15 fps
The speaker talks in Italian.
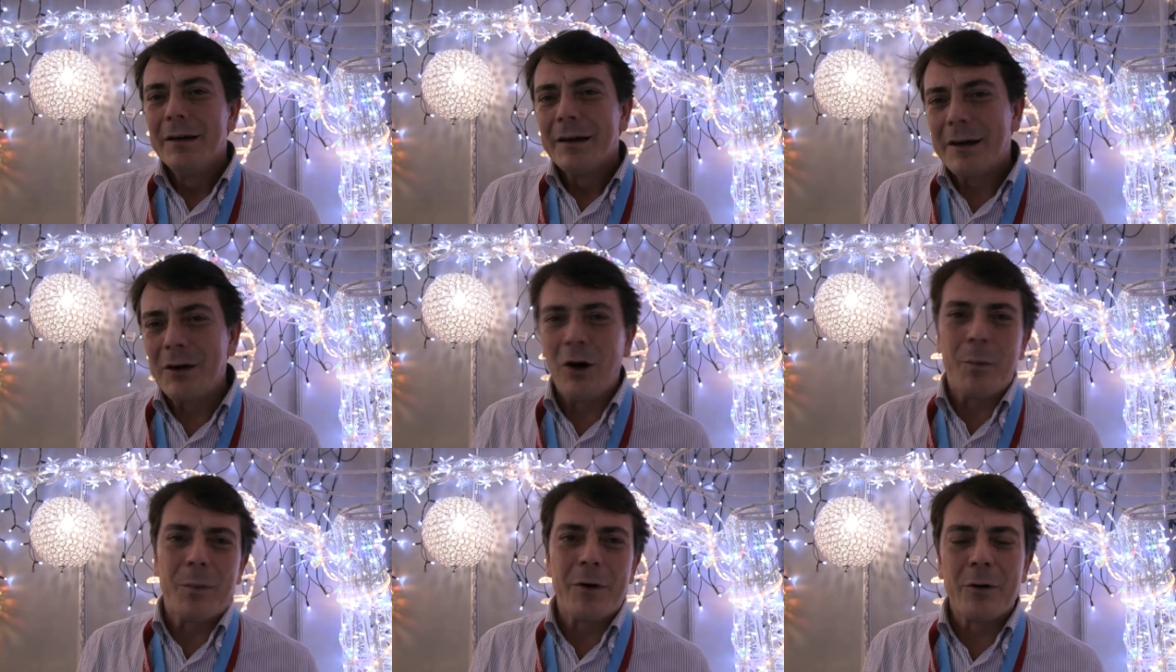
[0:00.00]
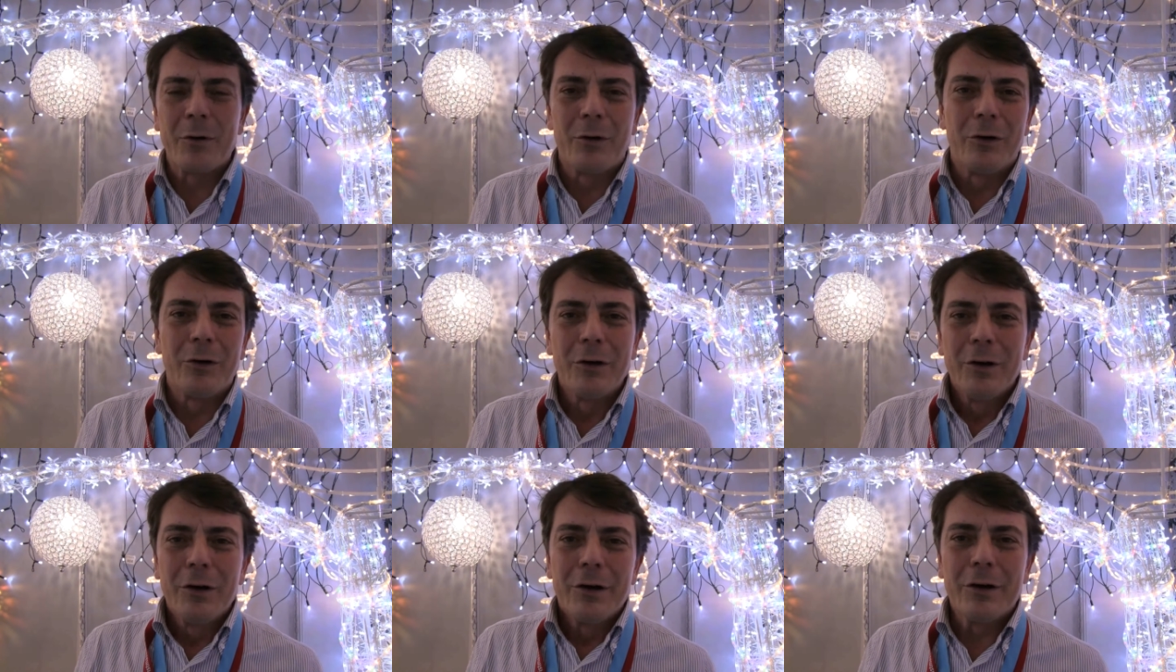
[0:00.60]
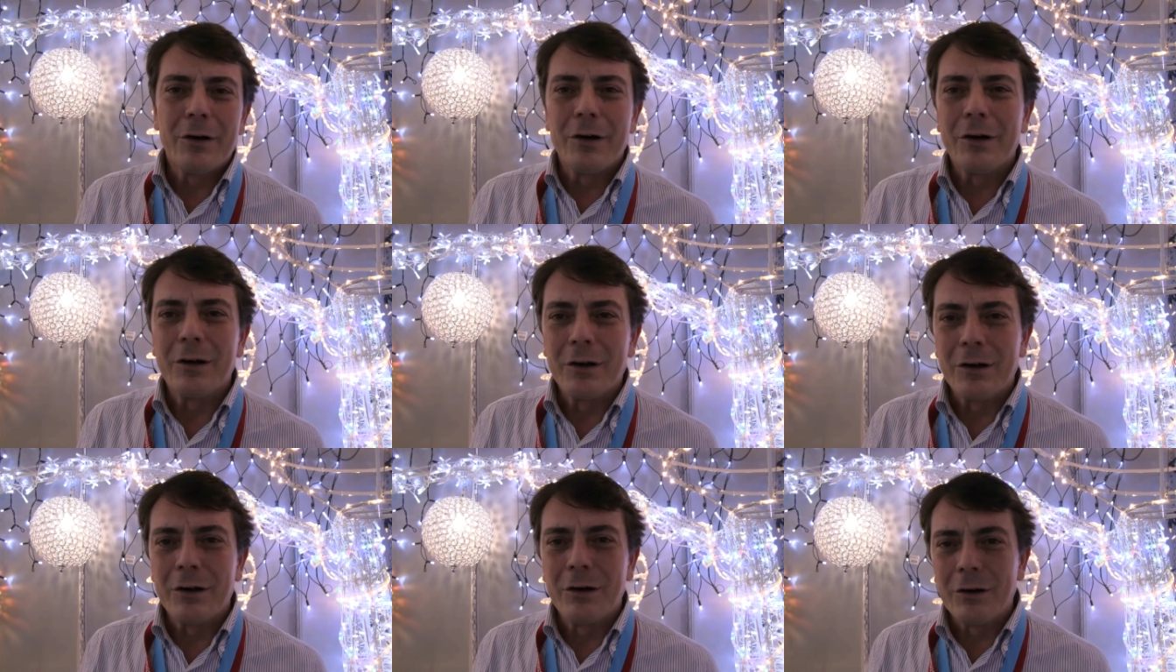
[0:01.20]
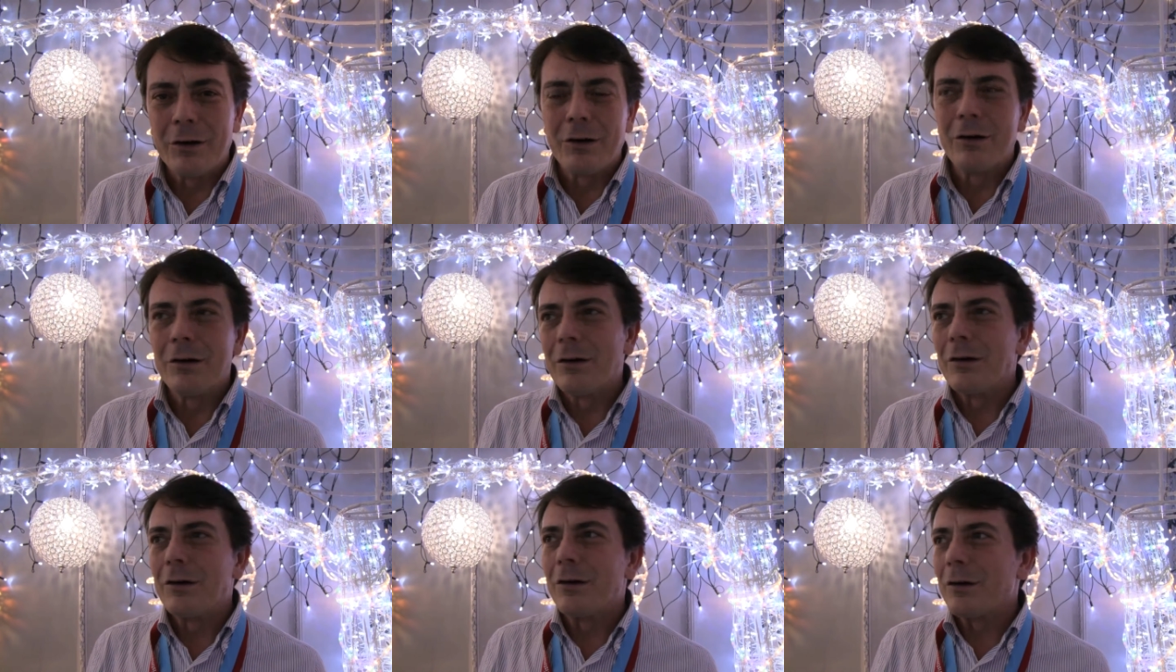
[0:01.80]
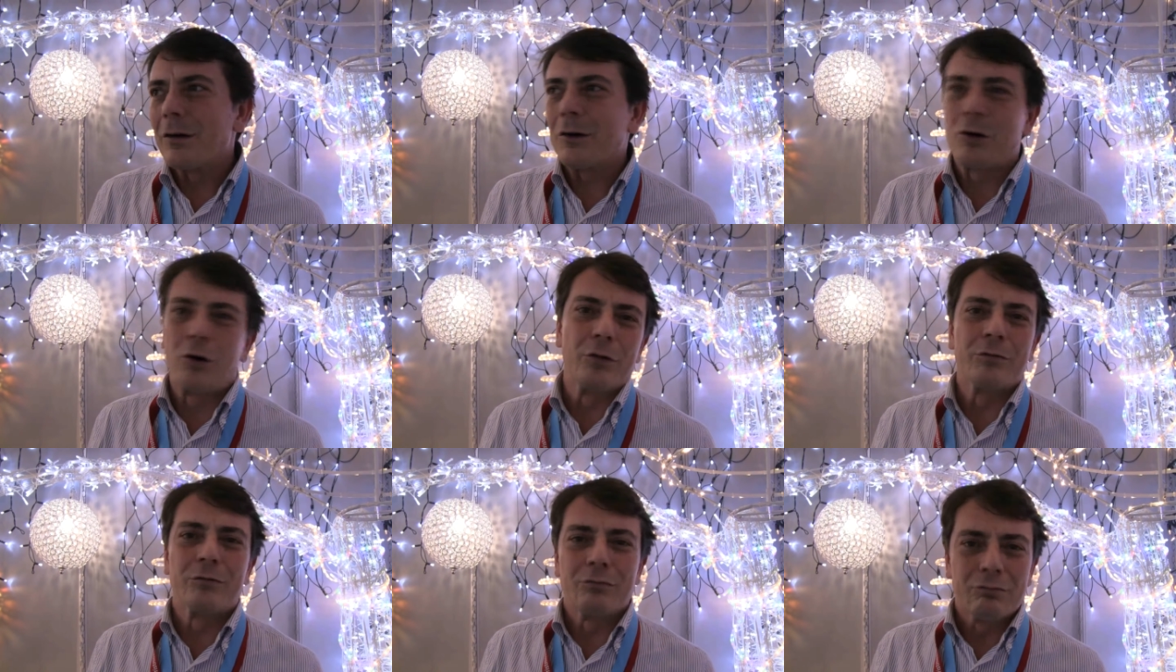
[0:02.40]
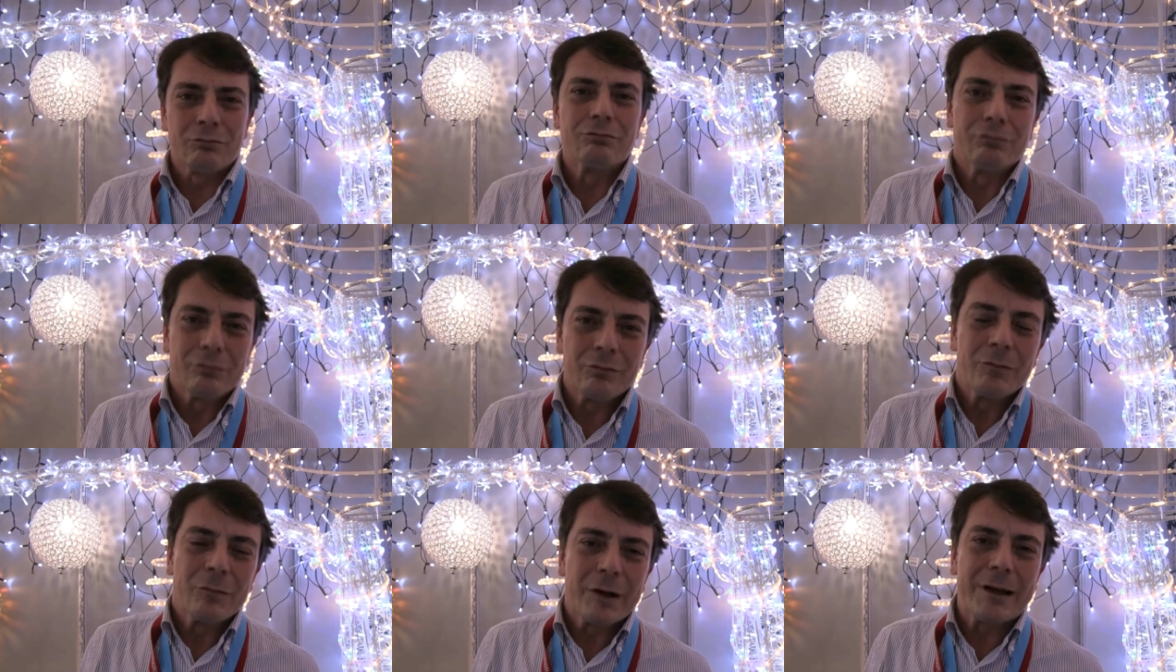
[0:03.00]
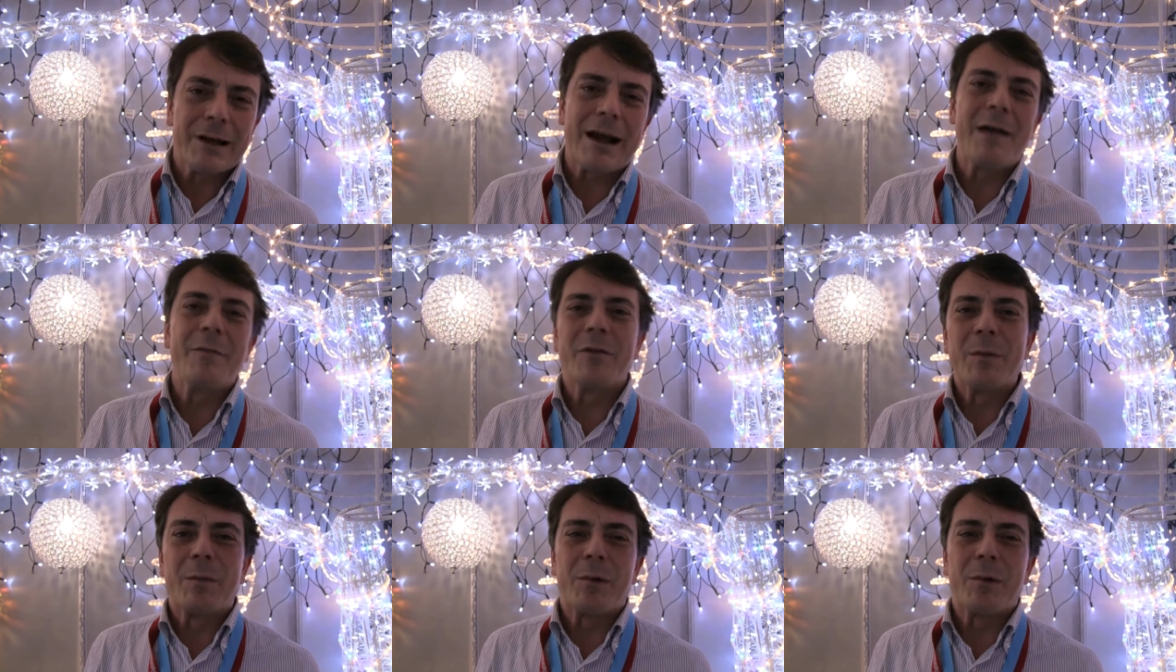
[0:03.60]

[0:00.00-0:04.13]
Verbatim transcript: che operano eh, con grande